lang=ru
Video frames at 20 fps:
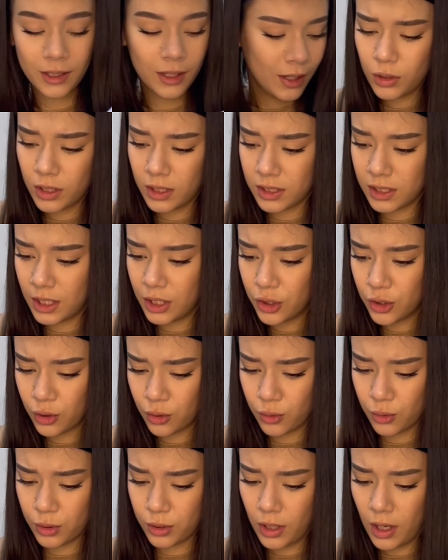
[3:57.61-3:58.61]

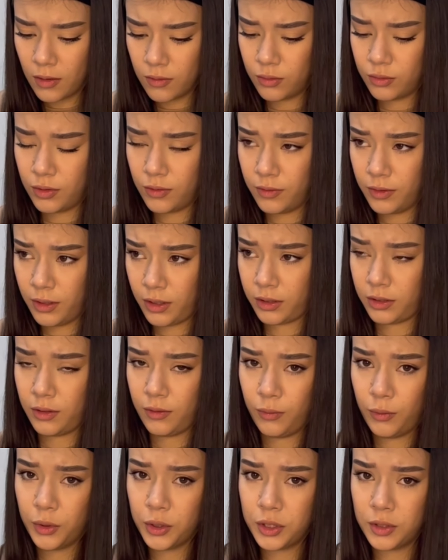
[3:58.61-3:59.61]
Казанчику ставлю, наверное,
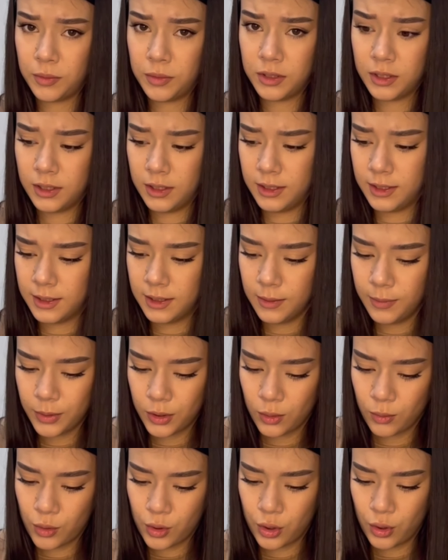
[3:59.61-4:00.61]
8 из 10,
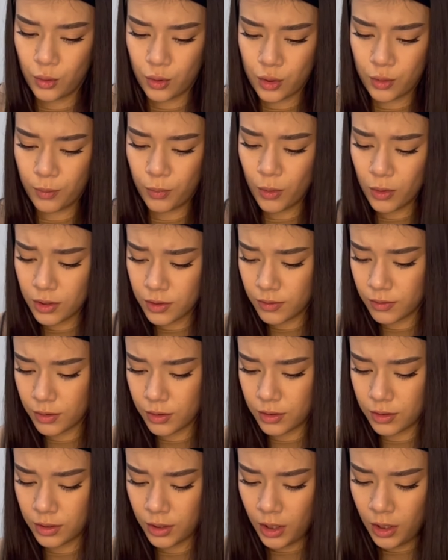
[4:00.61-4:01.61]
потому что я уже
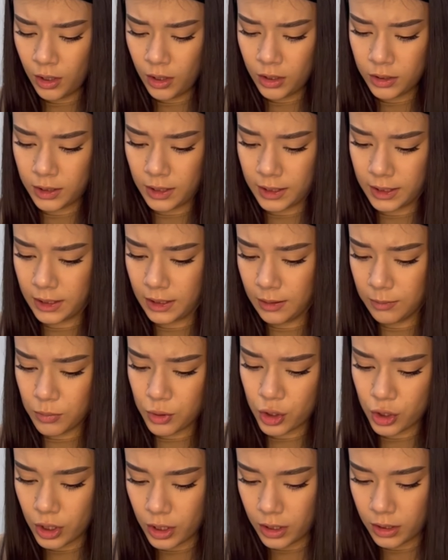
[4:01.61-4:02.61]
пользовалась таким
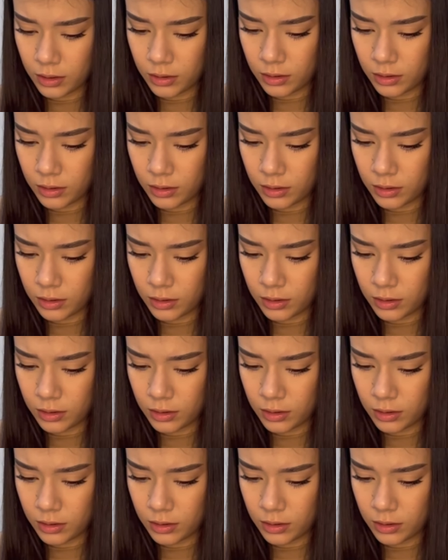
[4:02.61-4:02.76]
же.